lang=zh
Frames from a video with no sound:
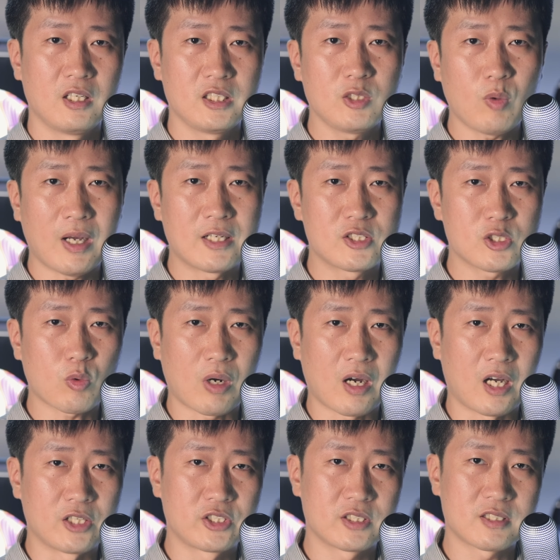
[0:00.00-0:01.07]
另外，这款
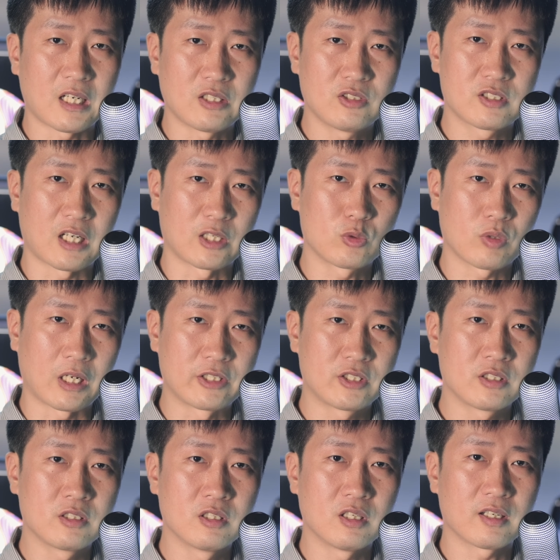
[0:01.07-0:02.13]
耳机在日常用来
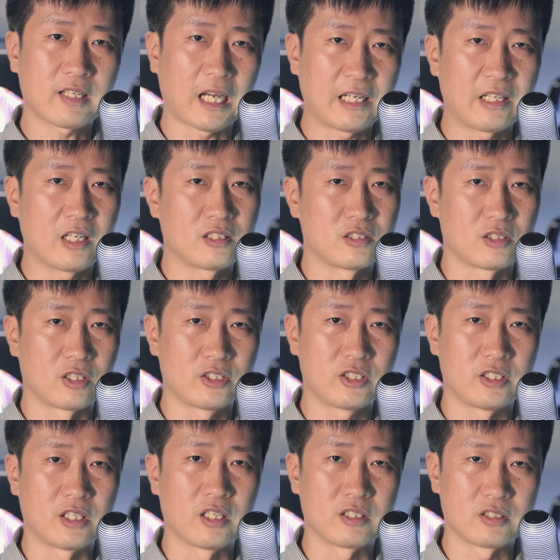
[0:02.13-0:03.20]
听歌、看电影的
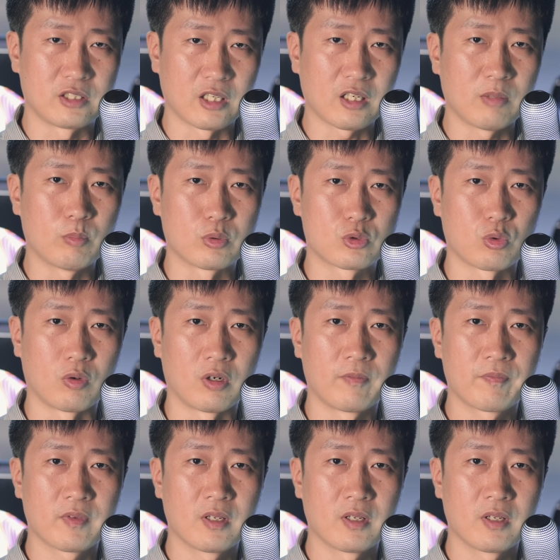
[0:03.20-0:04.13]
体验也很不错。